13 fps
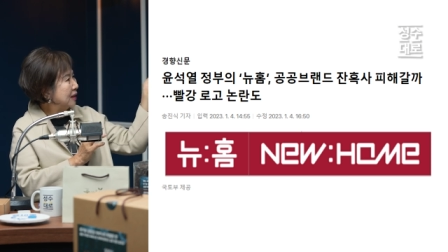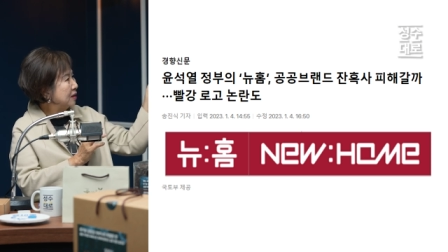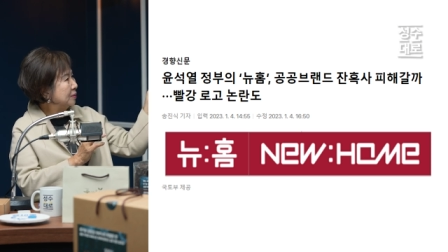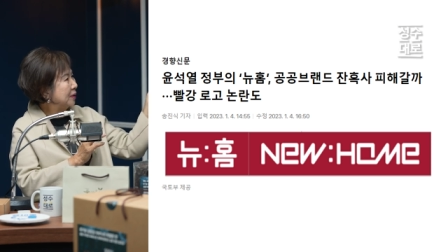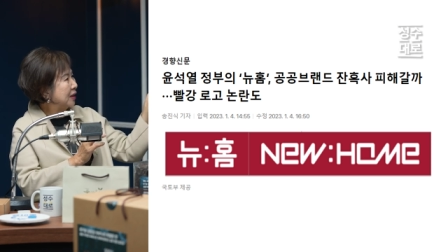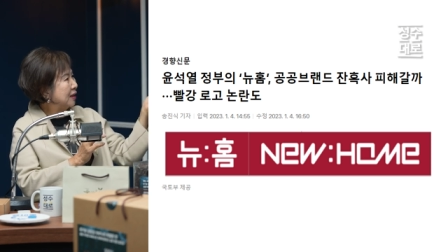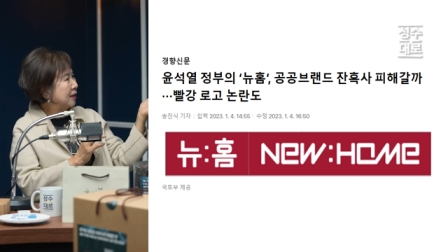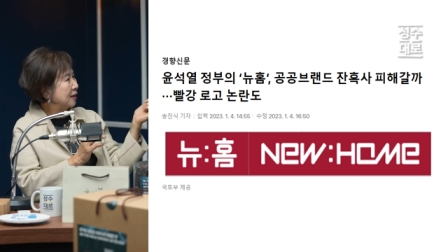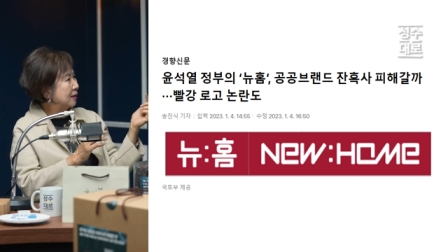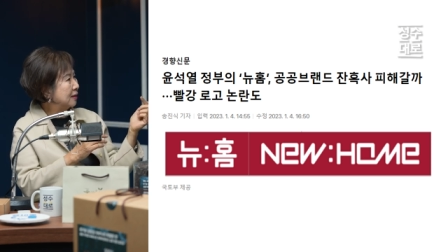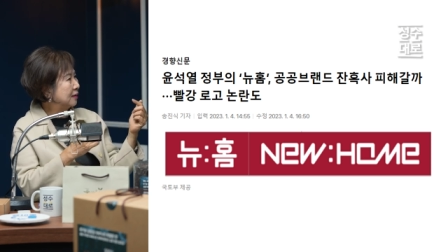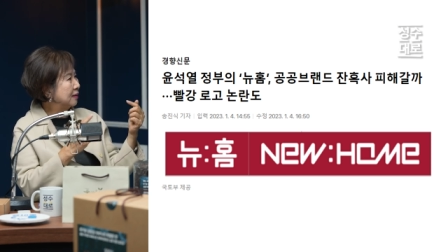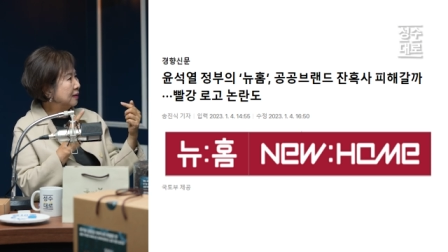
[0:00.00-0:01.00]

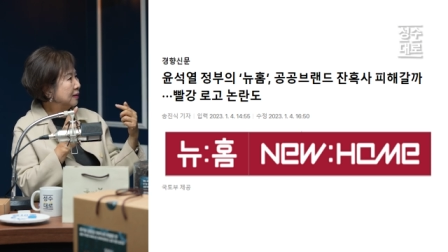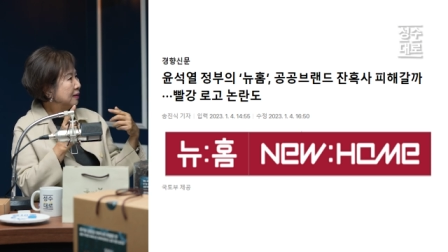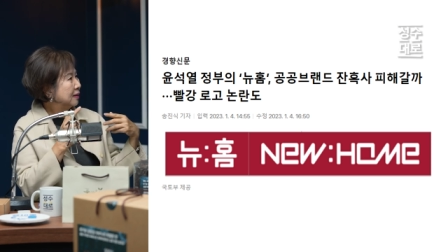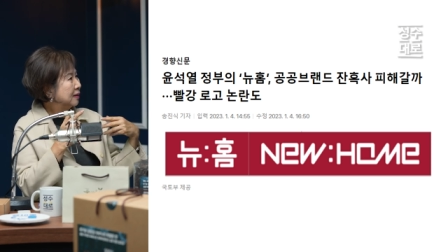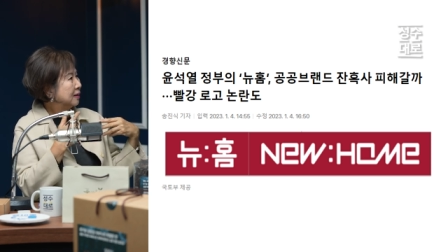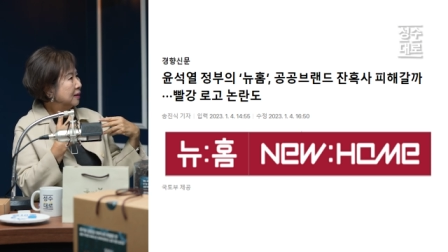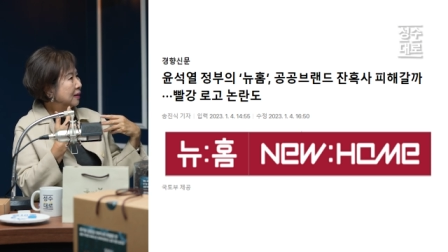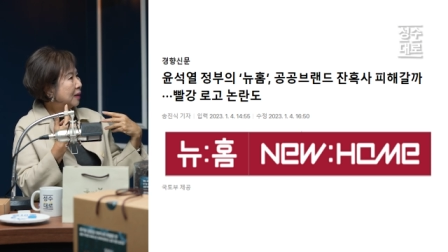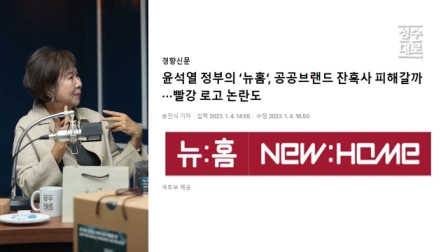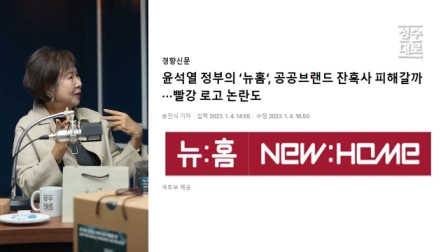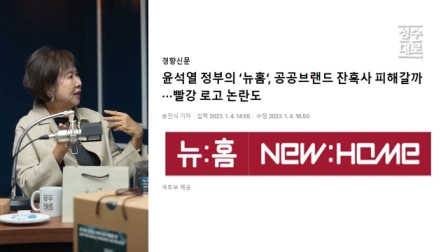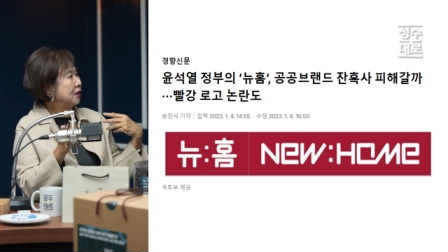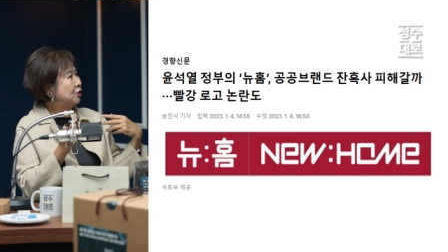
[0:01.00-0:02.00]
이름이
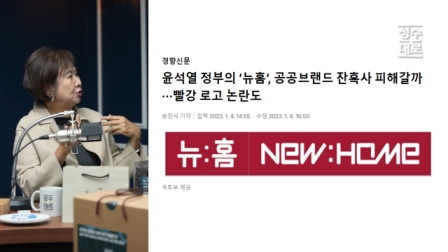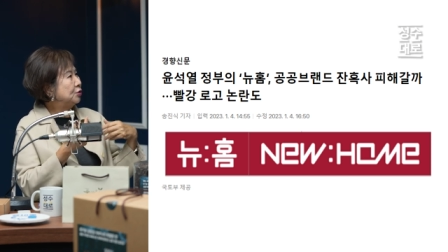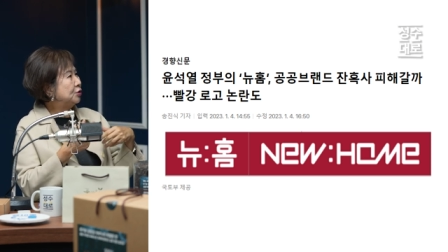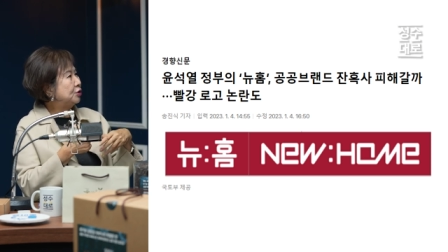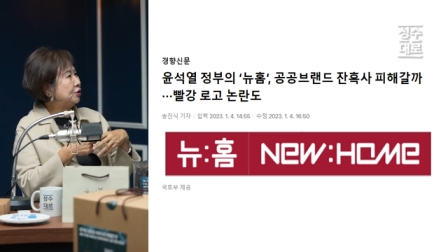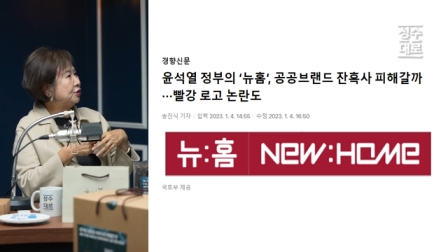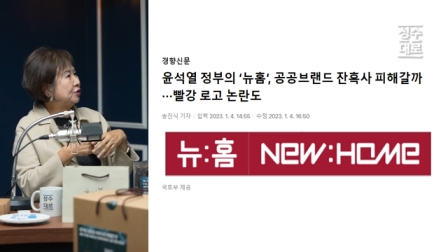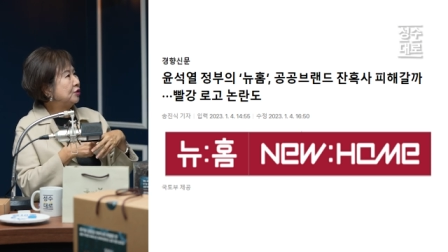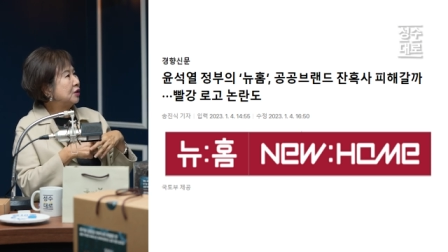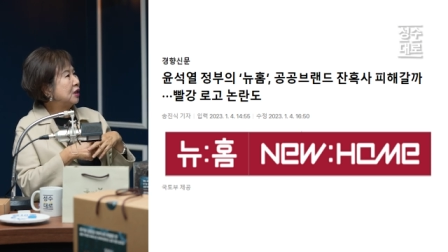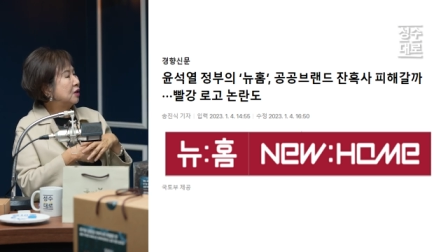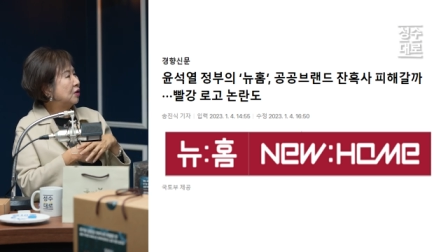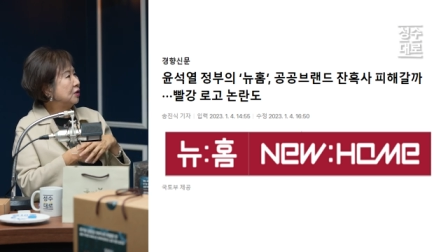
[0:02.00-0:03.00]
아마 제
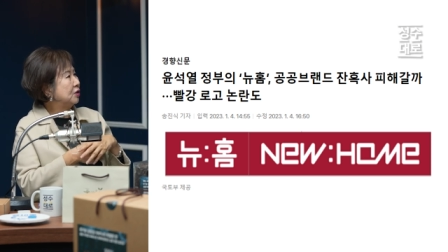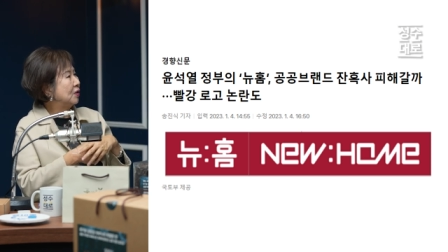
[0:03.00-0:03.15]
추측이 거의